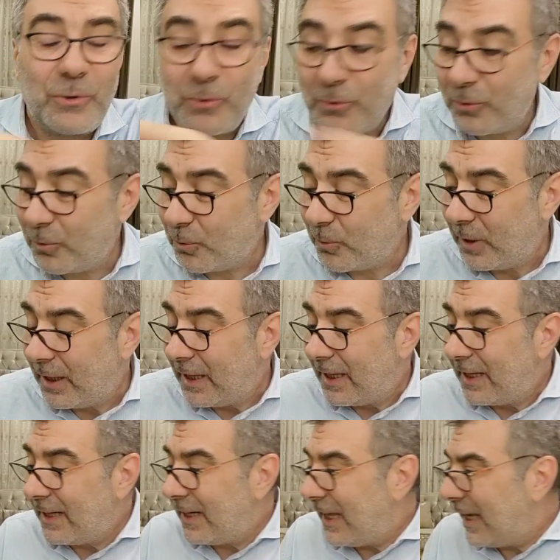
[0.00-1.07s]
انظروا
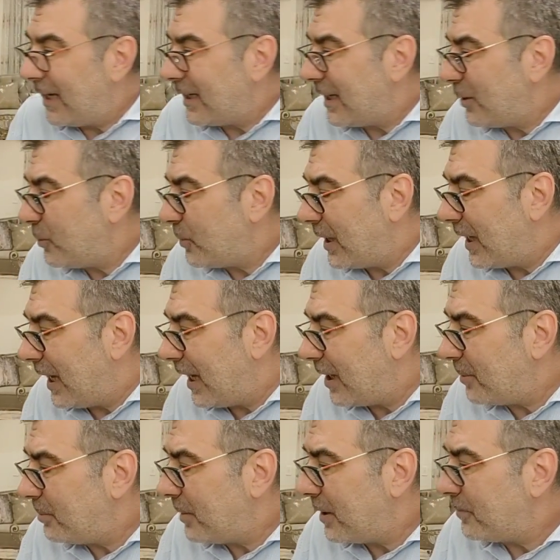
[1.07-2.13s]
الآن أيها
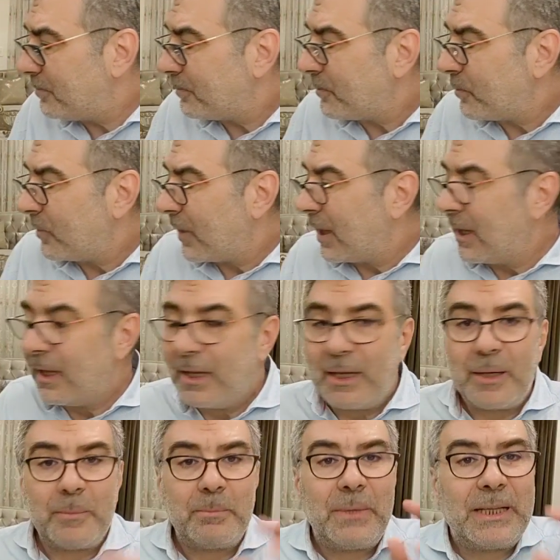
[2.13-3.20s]
الأحبة
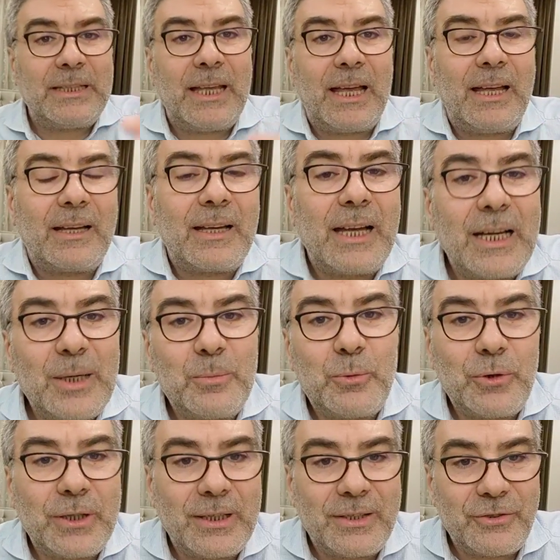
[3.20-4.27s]
بدأ قلب
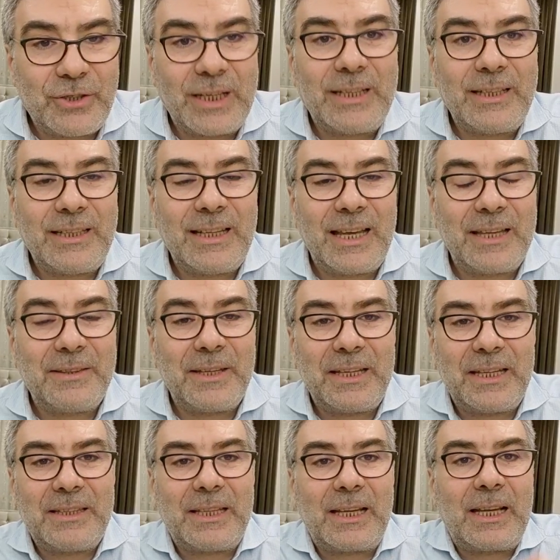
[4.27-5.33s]
الجنين
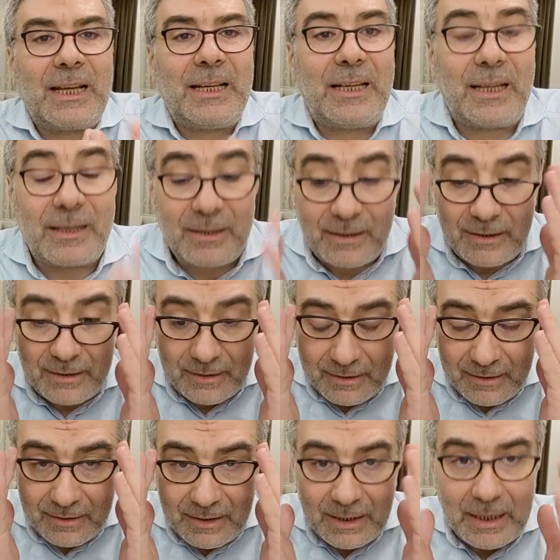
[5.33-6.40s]
هذا يتخلق
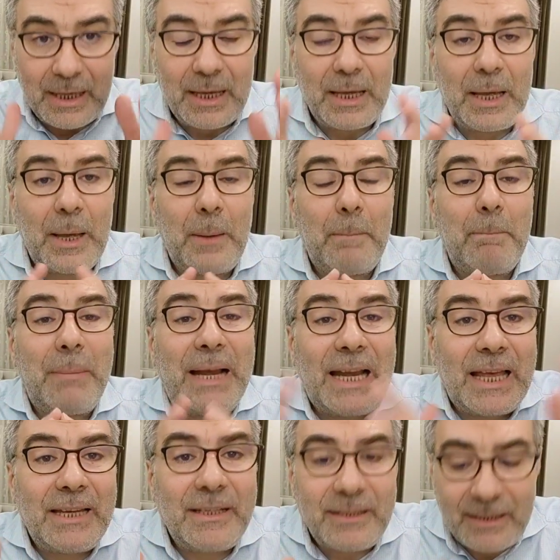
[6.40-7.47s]

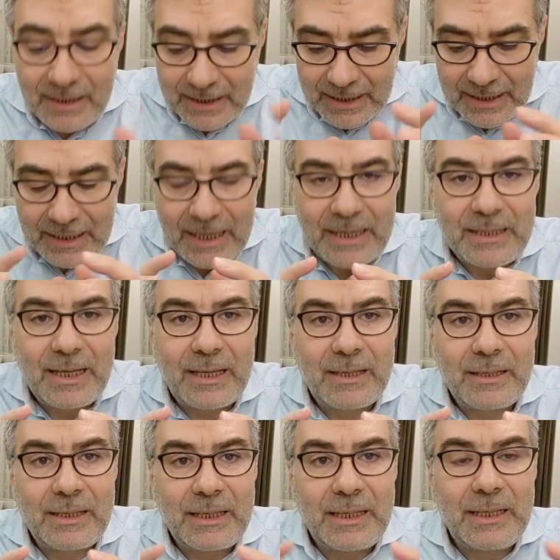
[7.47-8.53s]
ملايين الخلايا
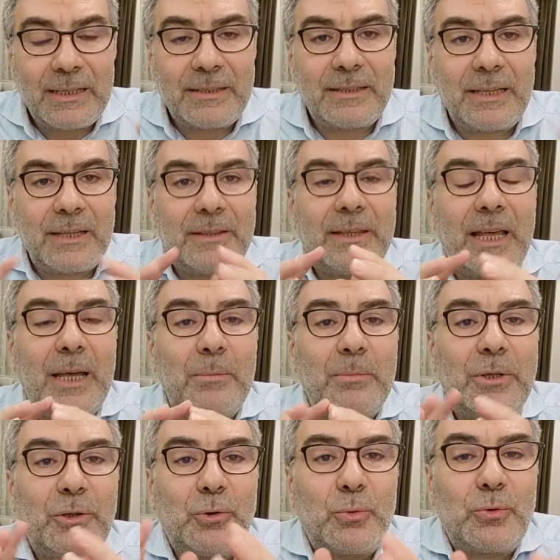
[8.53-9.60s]
تذهب
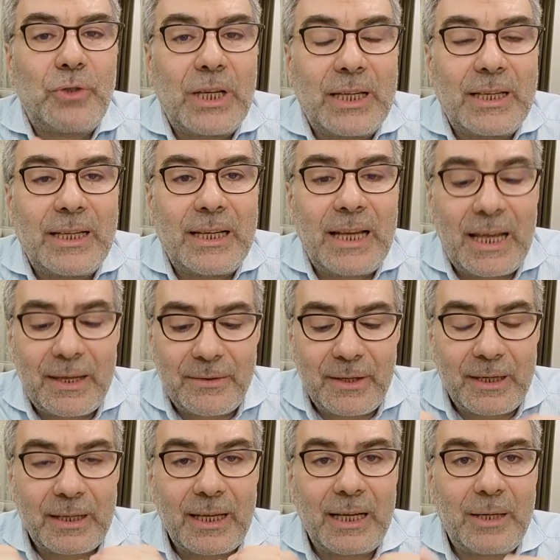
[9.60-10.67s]
لتشكل هذا
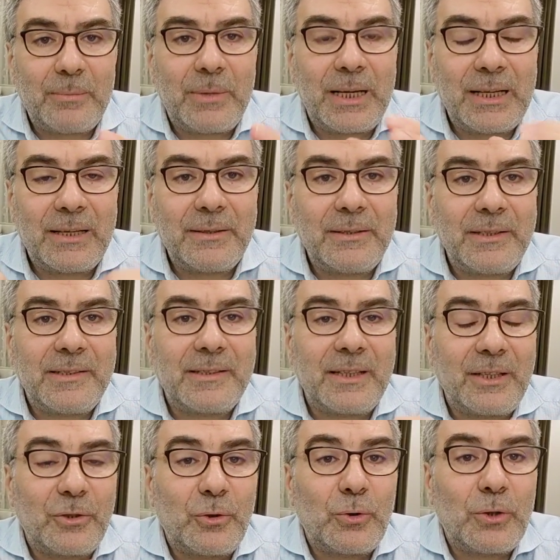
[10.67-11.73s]
القلب الذي
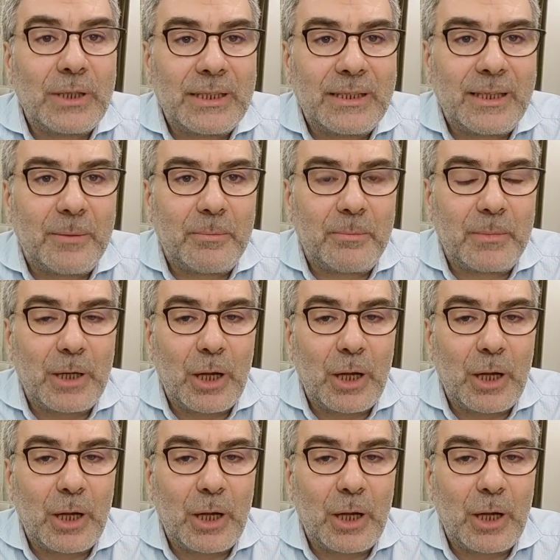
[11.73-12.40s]
سيضخ الدم